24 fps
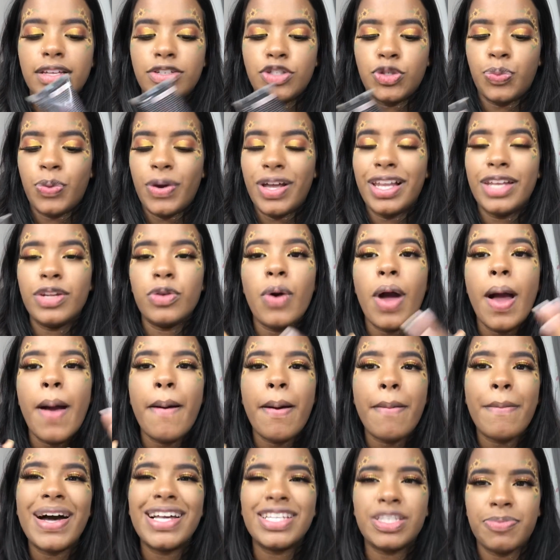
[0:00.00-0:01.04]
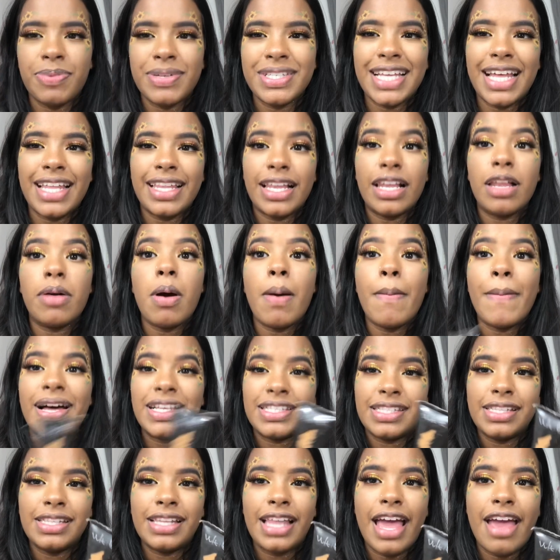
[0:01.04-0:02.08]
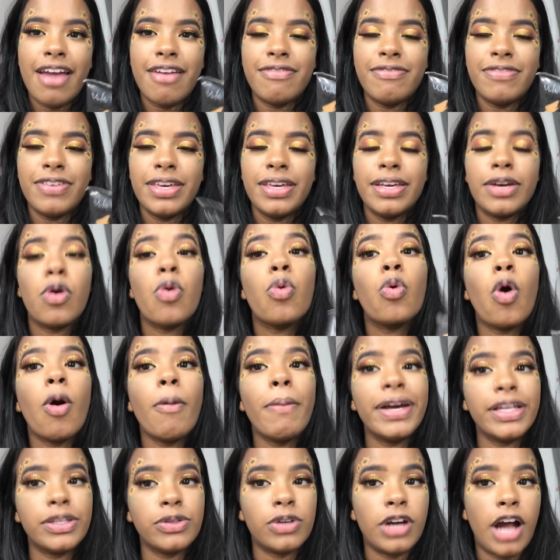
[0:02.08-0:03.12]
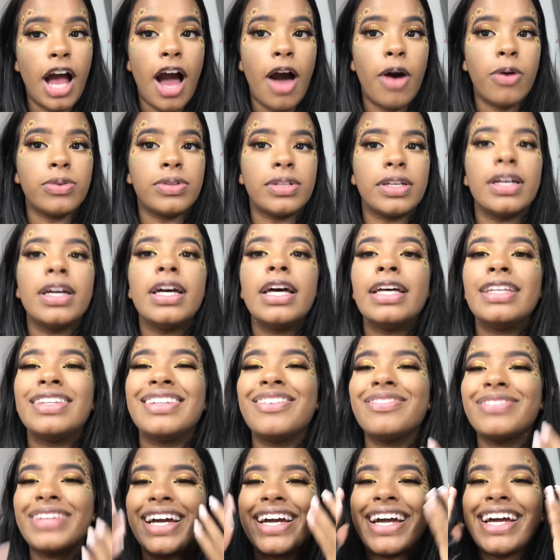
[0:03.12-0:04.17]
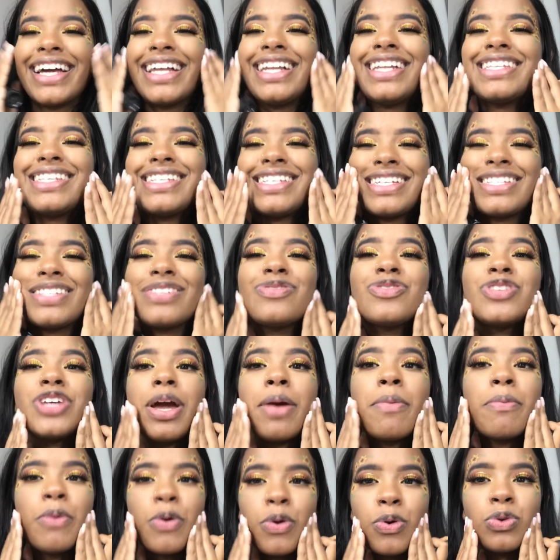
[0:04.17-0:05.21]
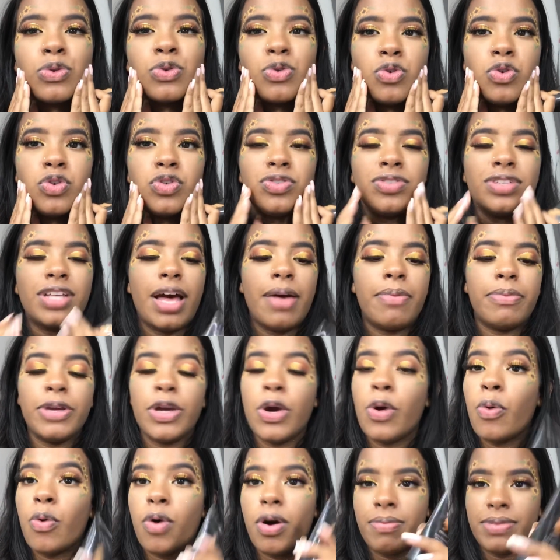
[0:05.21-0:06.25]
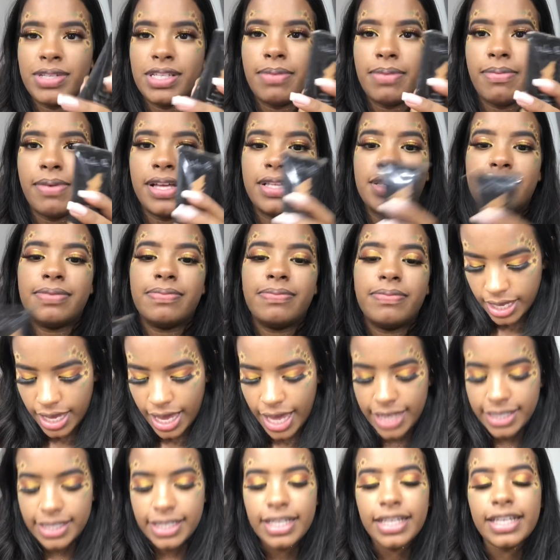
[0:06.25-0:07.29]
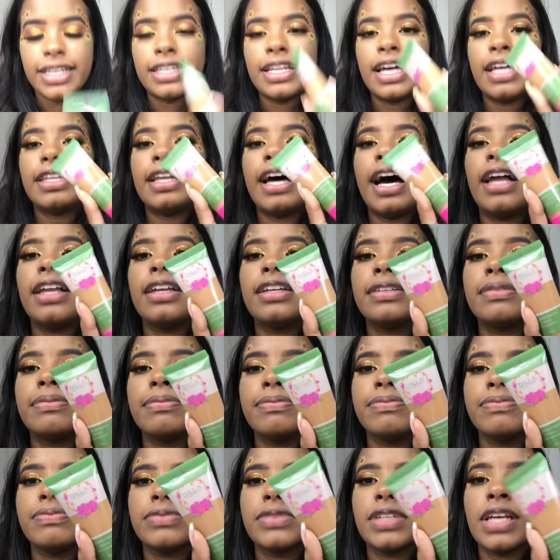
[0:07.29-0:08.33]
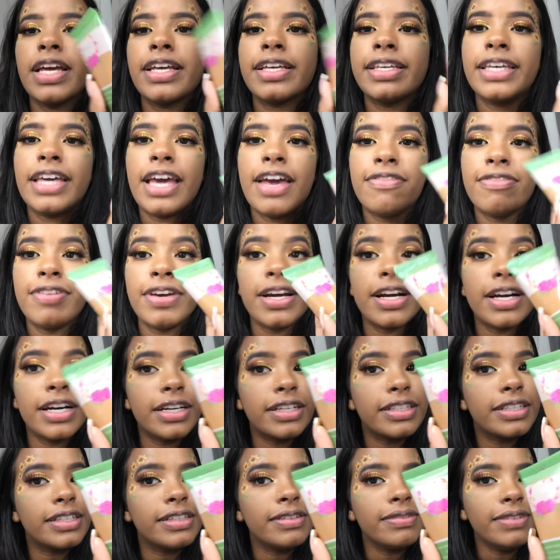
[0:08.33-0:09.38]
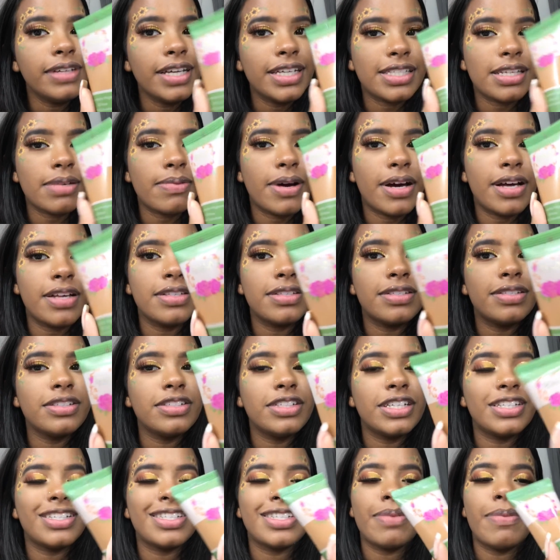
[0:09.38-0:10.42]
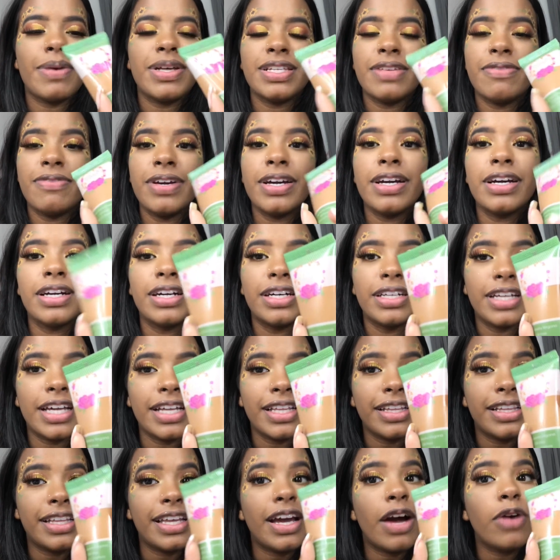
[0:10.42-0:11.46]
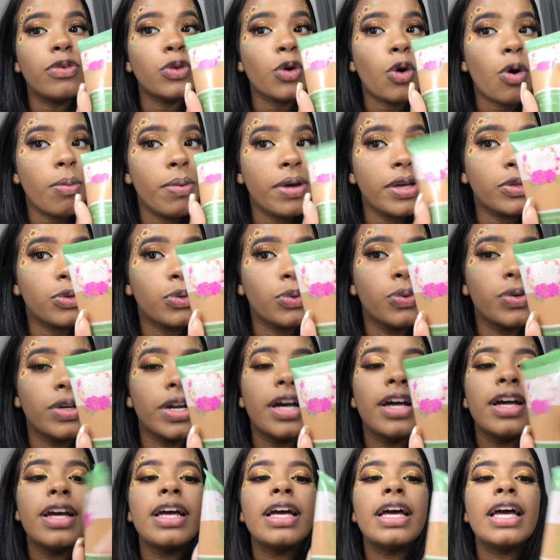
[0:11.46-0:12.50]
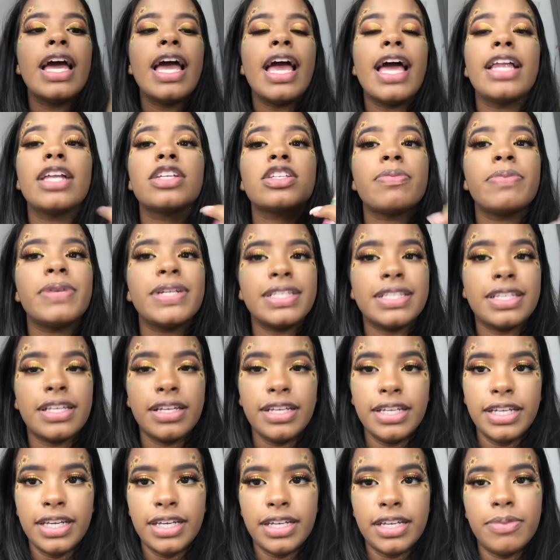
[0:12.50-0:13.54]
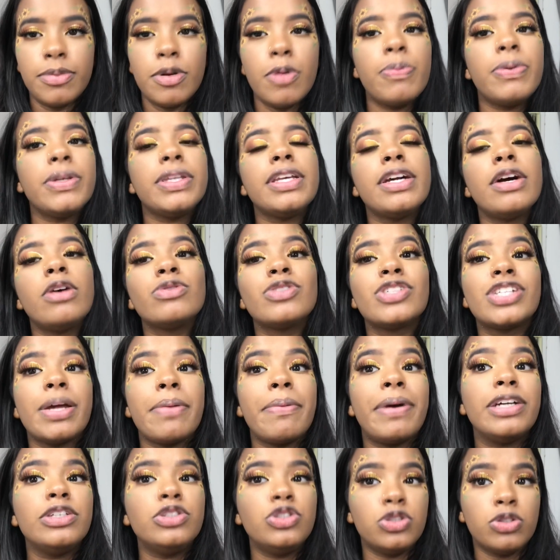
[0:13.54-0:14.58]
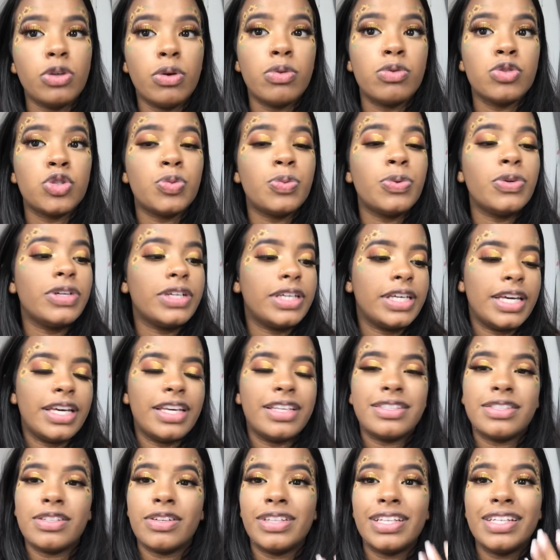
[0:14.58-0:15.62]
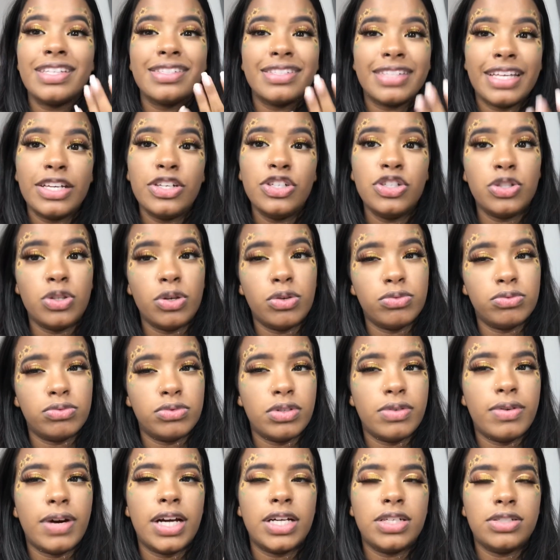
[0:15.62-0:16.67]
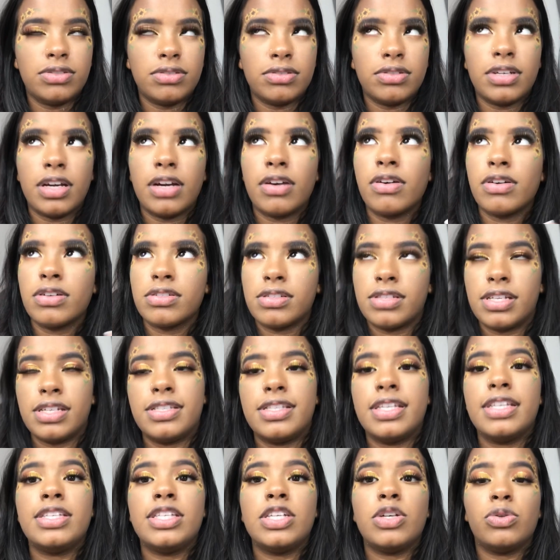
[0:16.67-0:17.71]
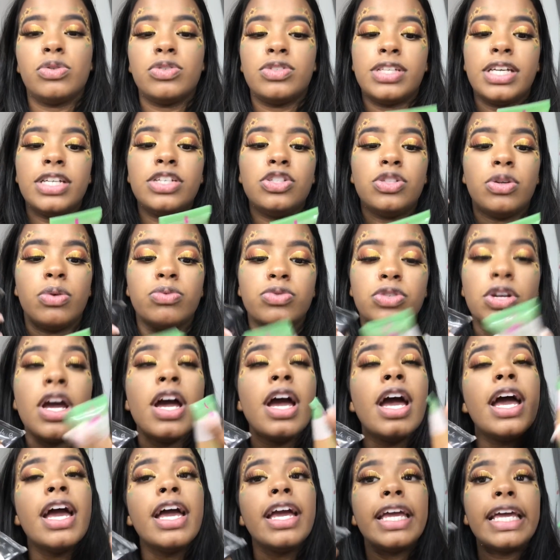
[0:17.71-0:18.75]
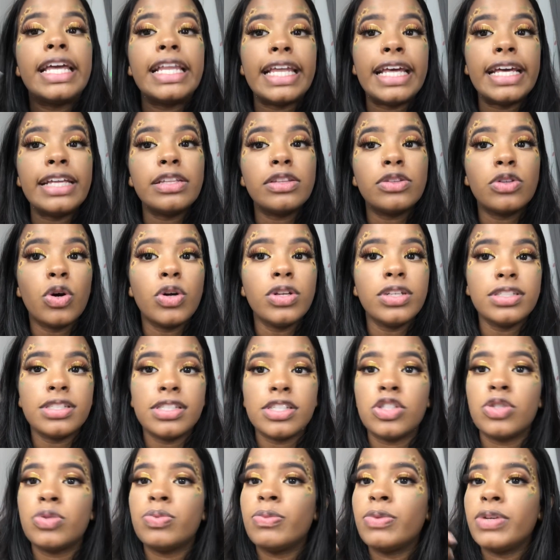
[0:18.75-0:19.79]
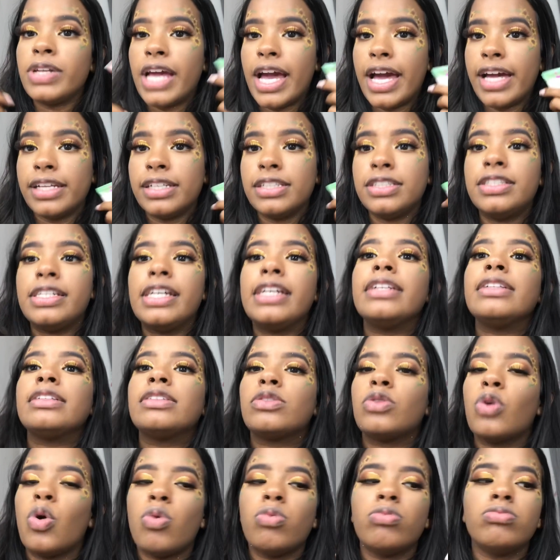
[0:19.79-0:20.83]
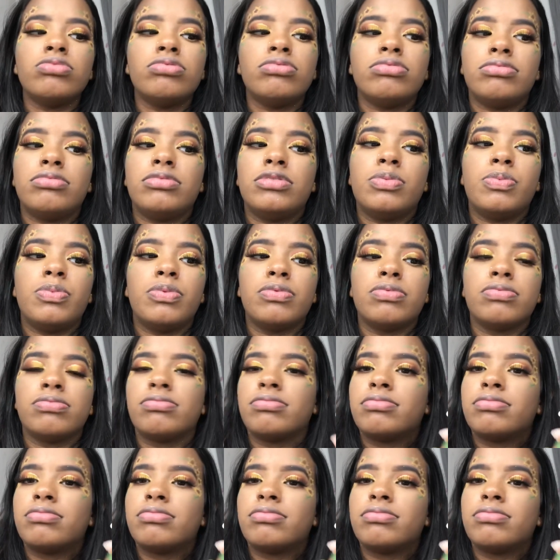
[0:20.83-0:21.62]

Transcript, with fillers: Tipo, ela não é uma base pesada, ela é uma base leve com cobertura alta. Não tá com aquela sensação de reboco no rosto, sabe? Eu amo essa base. Essa daqui da Dala que é vegana, essa base, gente, essa base é vegana, tem alta cobertura. Ela só precisaria, na minha opinião, de ter mais tons, porque só tem seis tons, eu acho, que agora só tem seis, seis tons. E nem todas as mulheres têm tons, tipo,